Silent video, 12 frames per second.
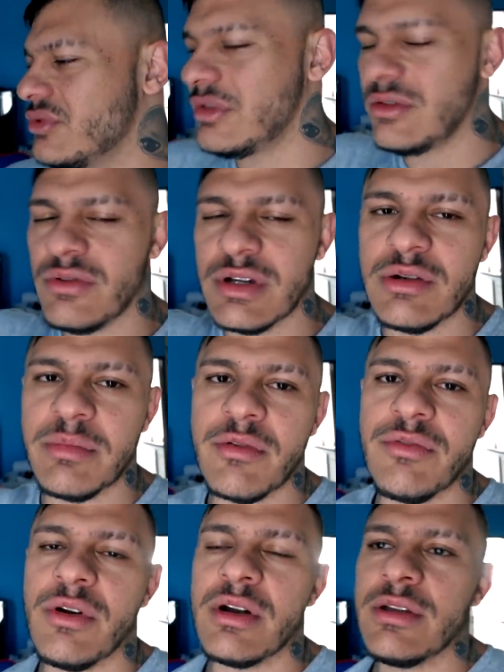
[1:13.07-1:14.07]
te jogando para
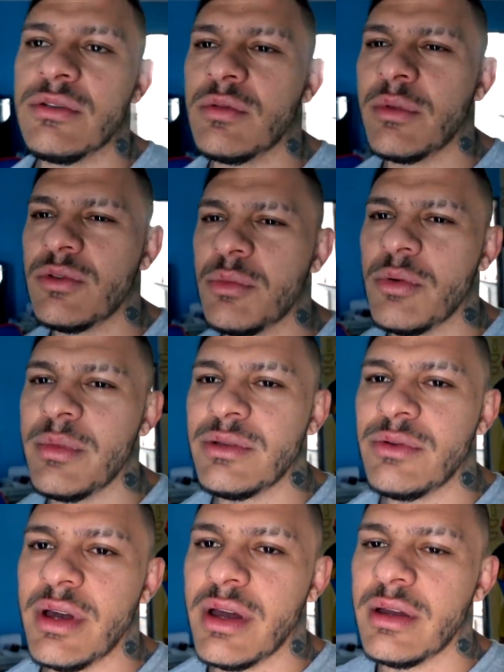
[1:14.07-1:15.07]
fora isso. Mas o meu
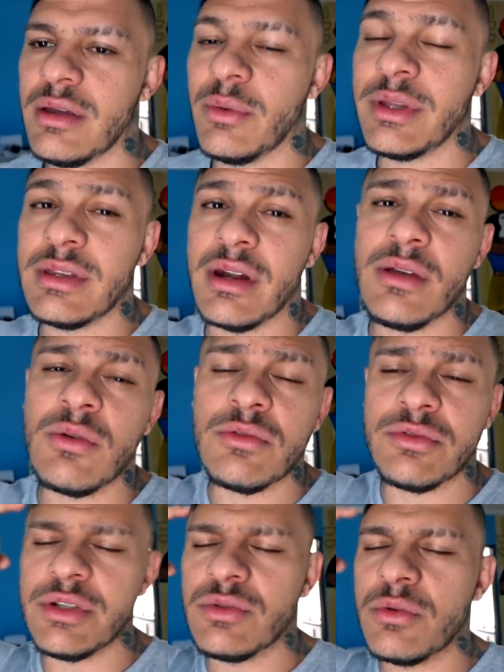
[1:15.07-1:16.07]
medo é eu entrar em
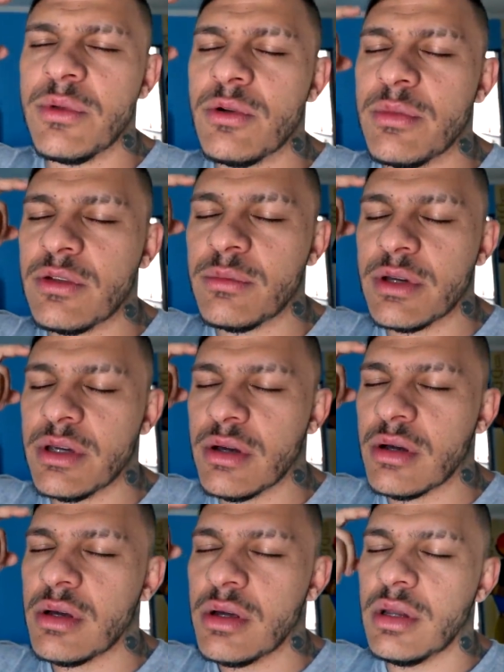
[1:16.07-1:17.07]
conflito comigo mesmo aqui, ó,
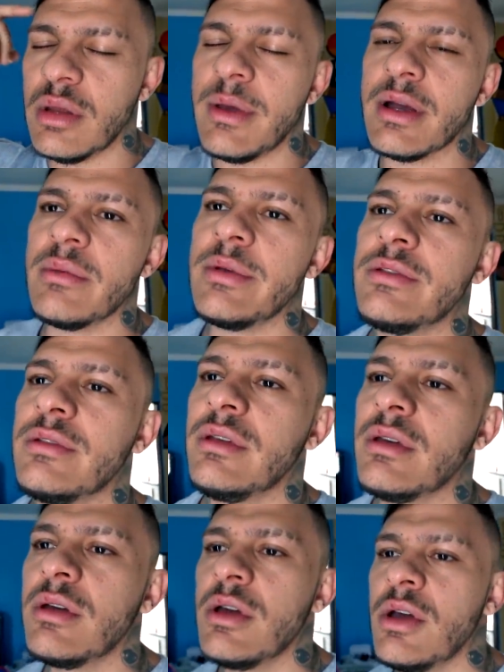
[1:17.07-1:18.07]
na minha
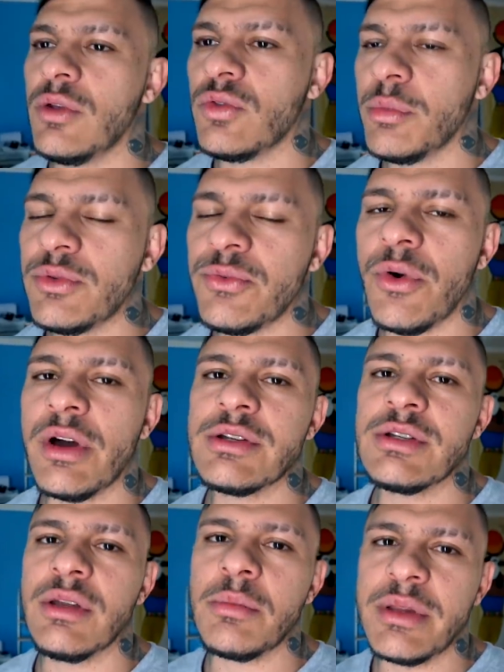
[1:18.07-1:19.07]
cabecinha. Eu sou muito
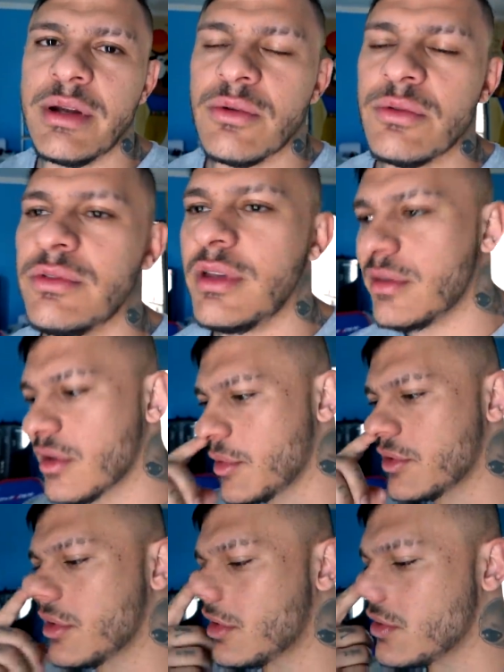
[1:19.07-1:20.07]
forte, tenho plena consciência que é
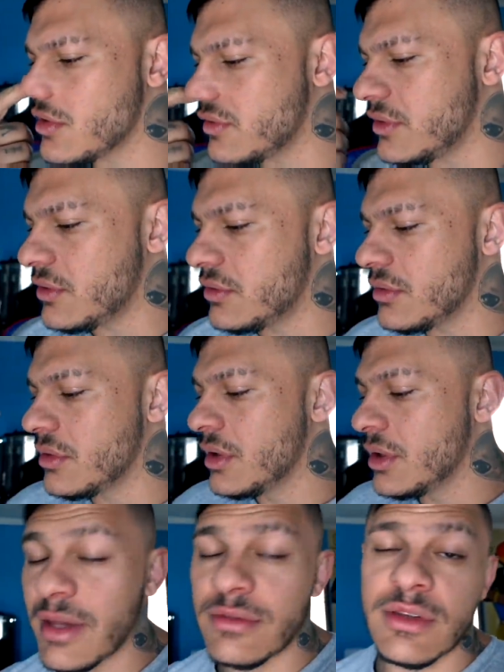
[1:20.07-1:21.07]
uma situação difícil,
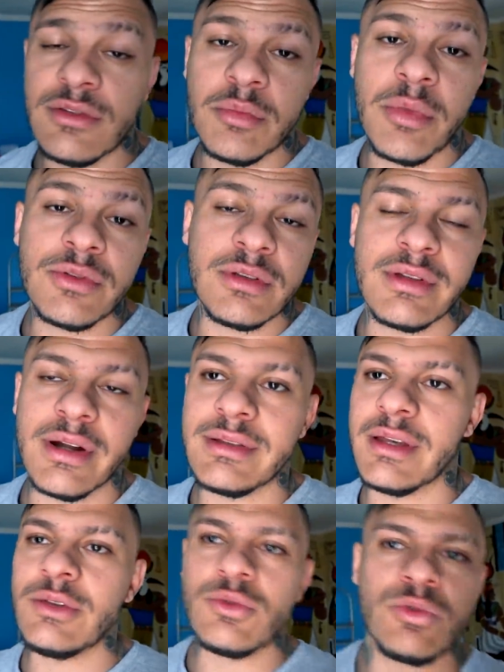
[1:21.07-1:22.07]
que às vezes eu posso entrar
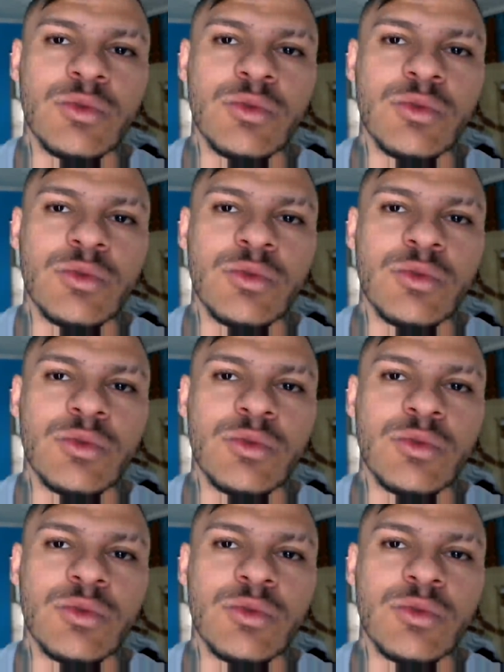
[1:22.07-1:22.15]
até em um